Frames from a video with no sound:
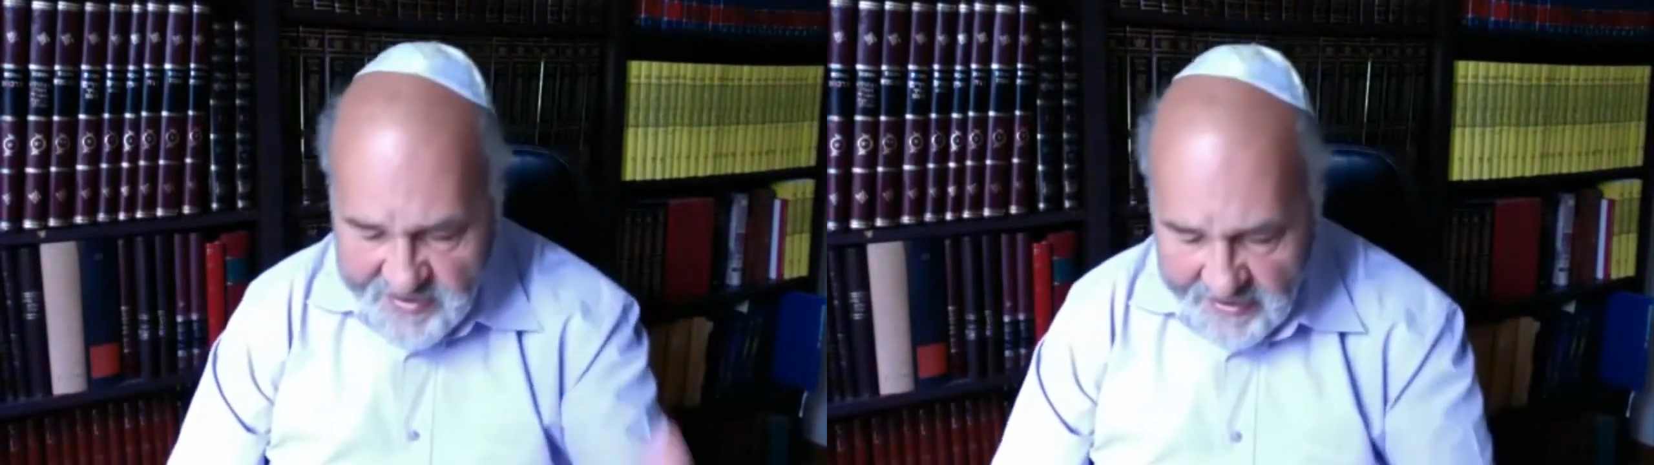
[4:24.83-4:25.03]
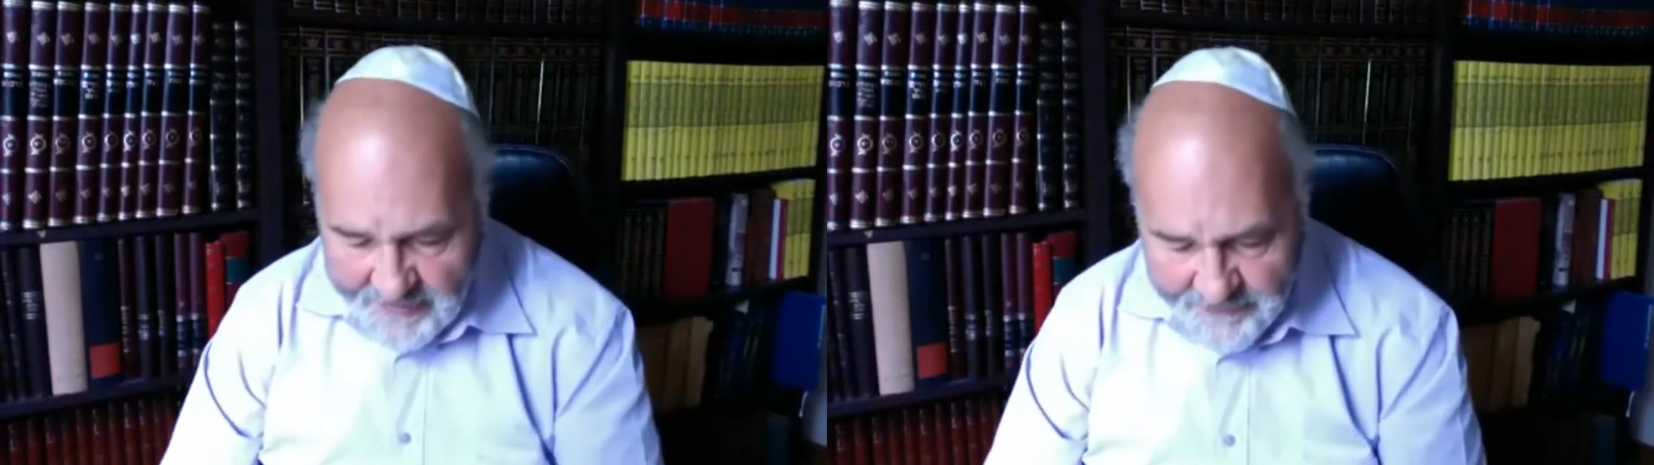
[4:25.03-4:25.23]

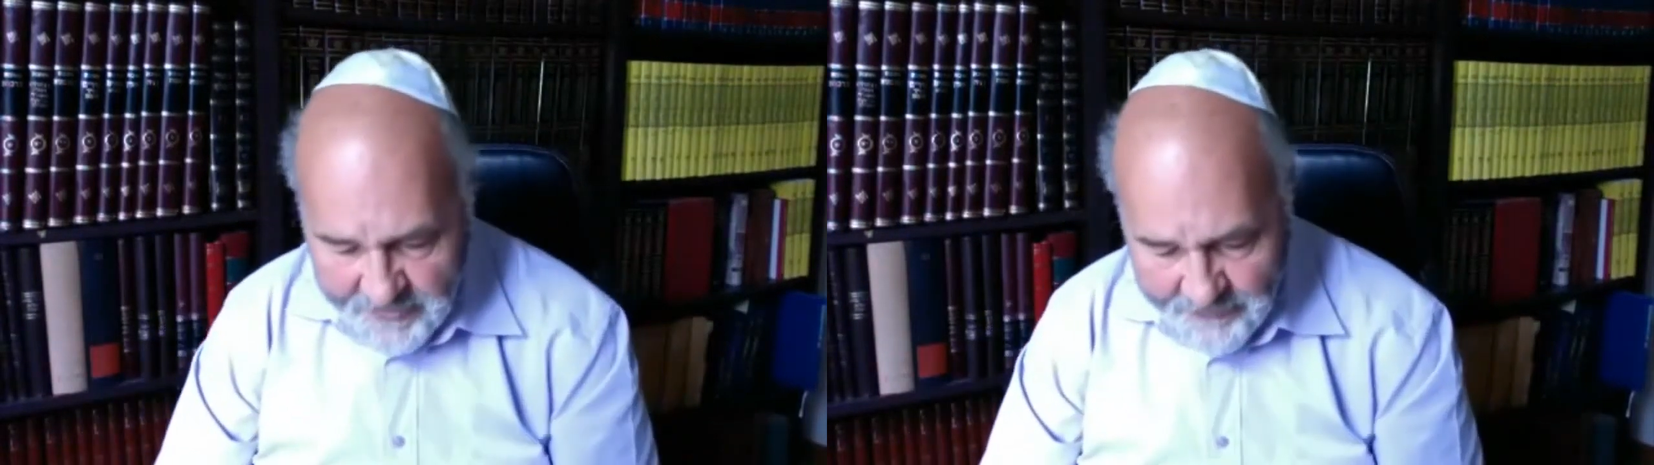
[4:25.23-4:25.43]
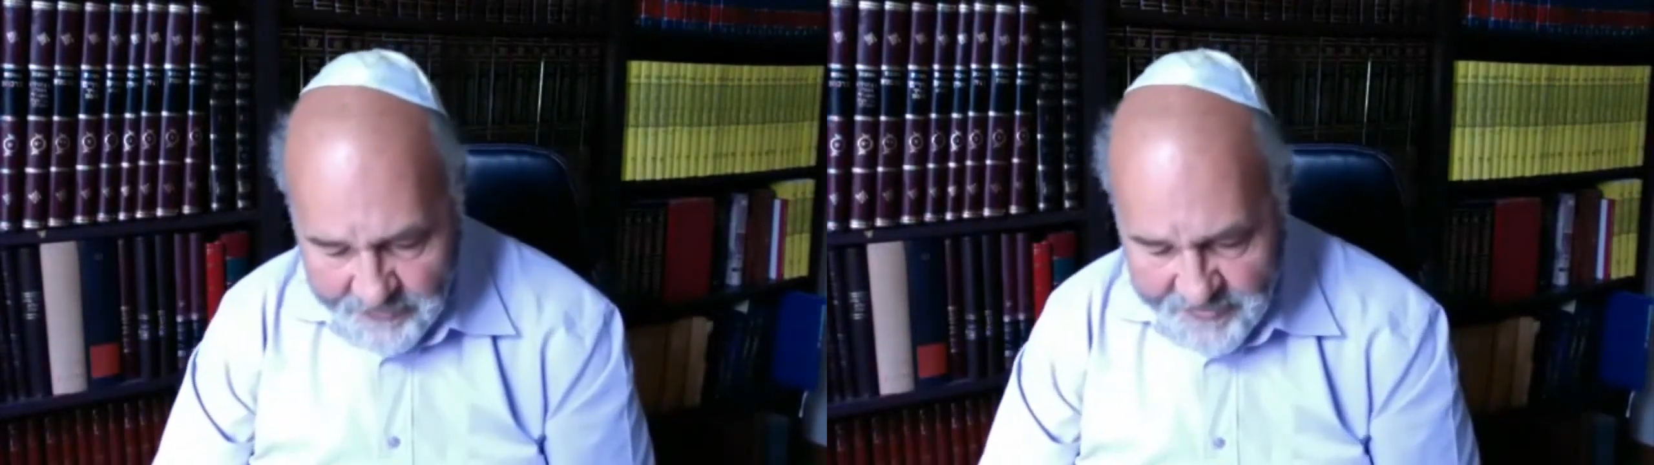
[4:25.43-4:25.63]
élève
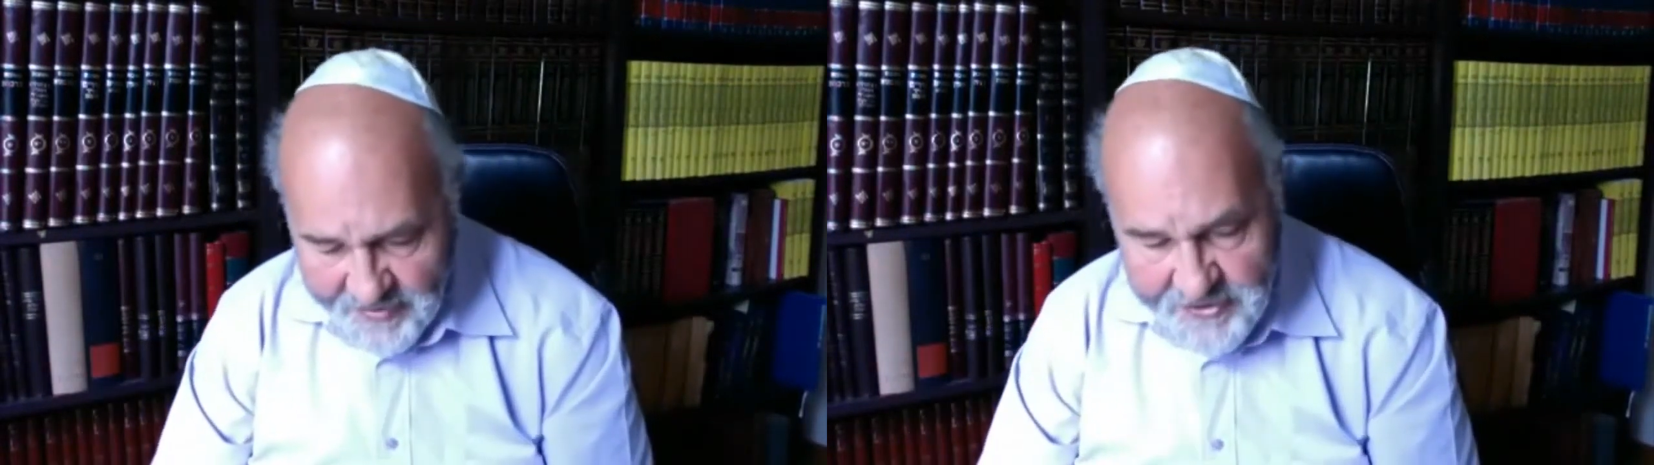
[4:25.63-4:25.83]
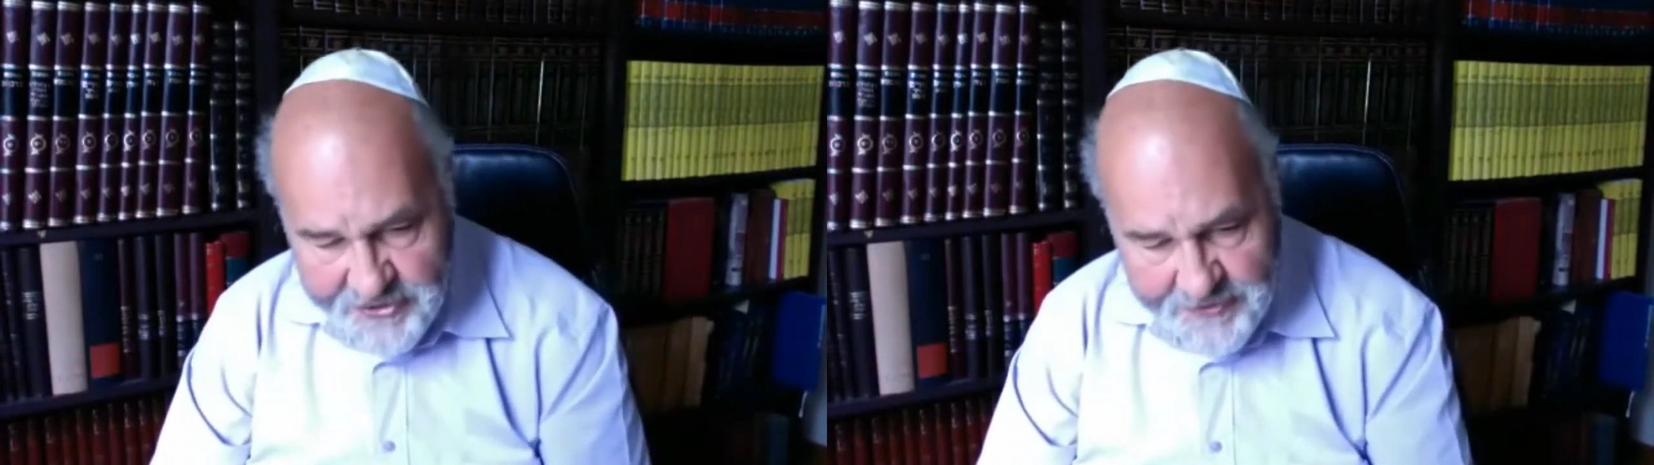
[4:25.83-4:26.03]

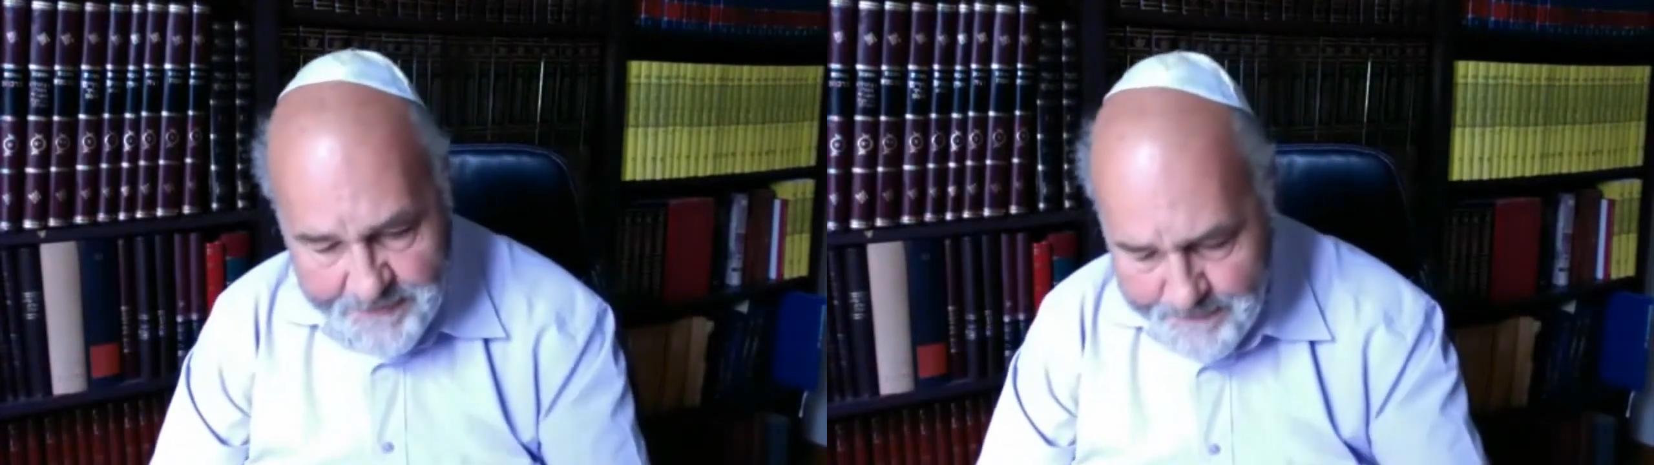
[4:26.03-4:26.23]
davantage.